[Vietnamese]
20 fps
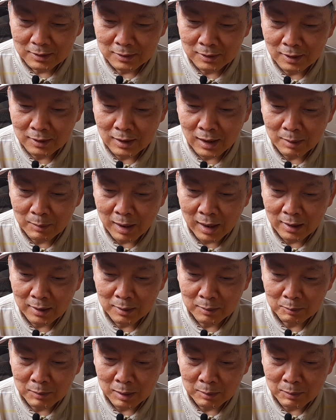nhất là
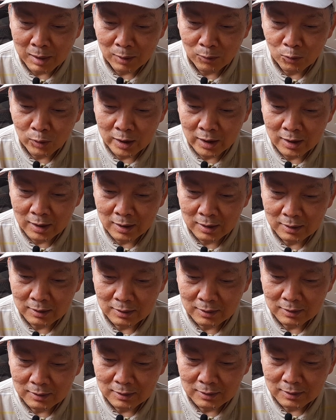bạn bạn bạn Quy
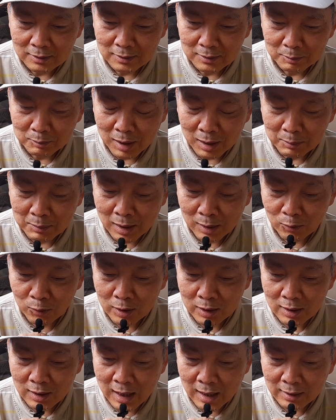bạn bạn
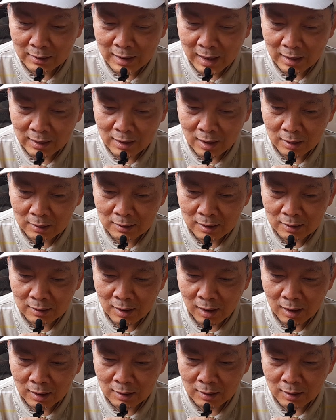Quy đang đang cần tinh
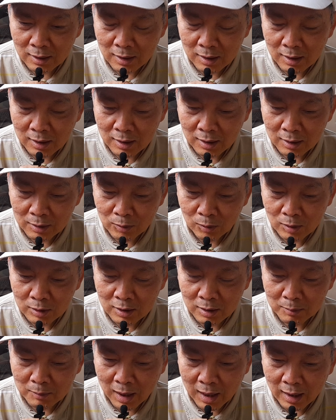thần của
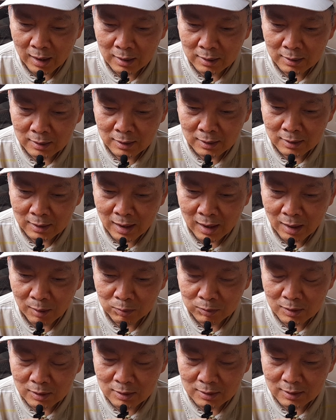những bạn đã
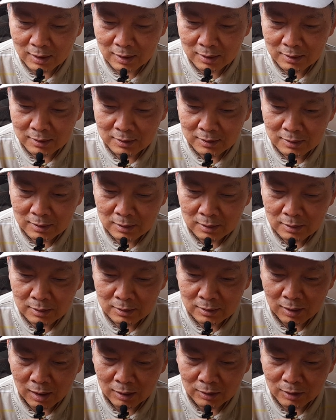học trước nè
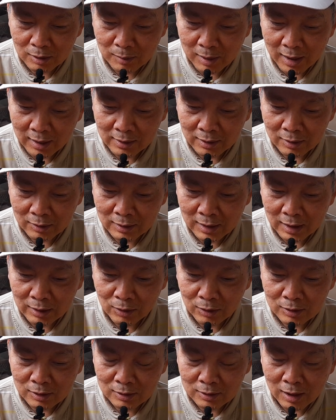hướng dẫn cho bạn nè hồi nãy
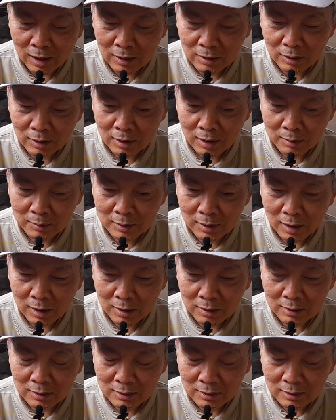con hướng dẫn rồi đó bây
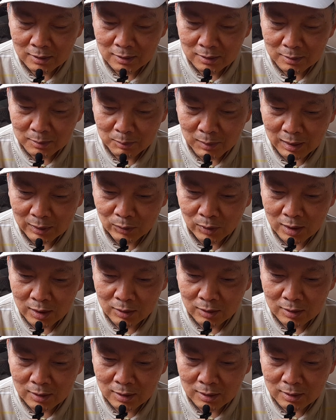giờ bạn Duy
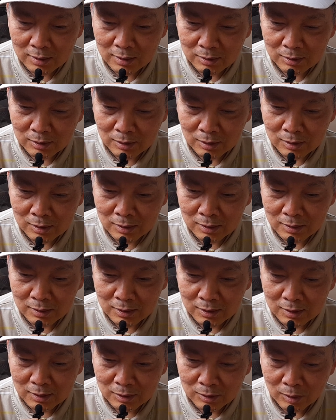có có
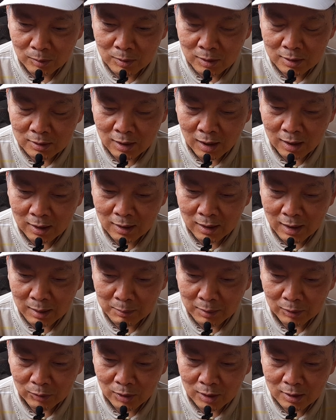cũng hướng dẫn là
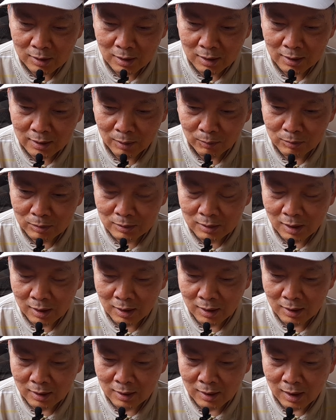bạn Duy nó là đóng
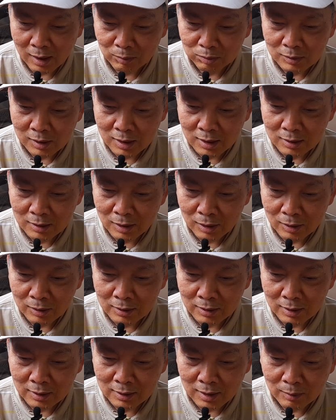tiền học tiếng
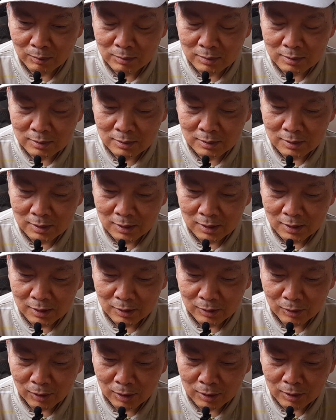thôi đừng đóng
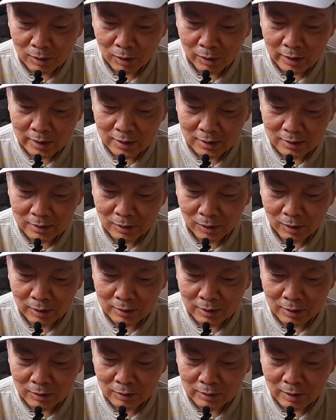trọn gói
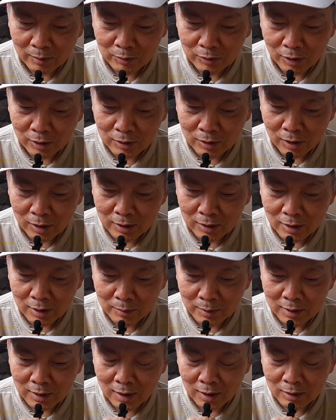con thì con đóng trọn gói rồi
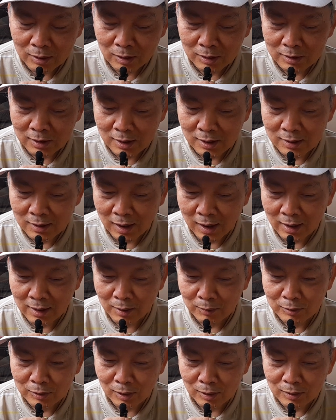bây giờ con chia sẻ
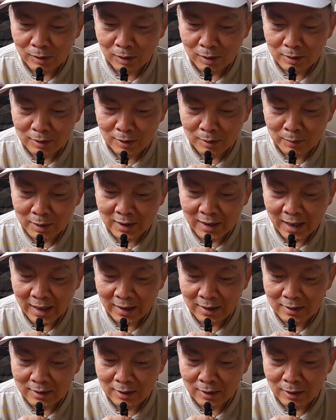đóng trọn gói nó bị
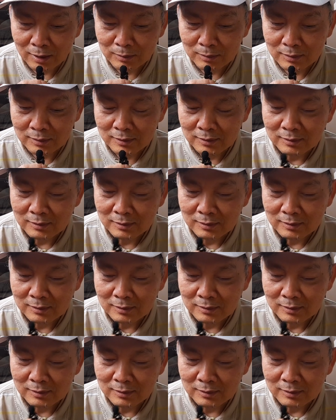kẹt cái gì không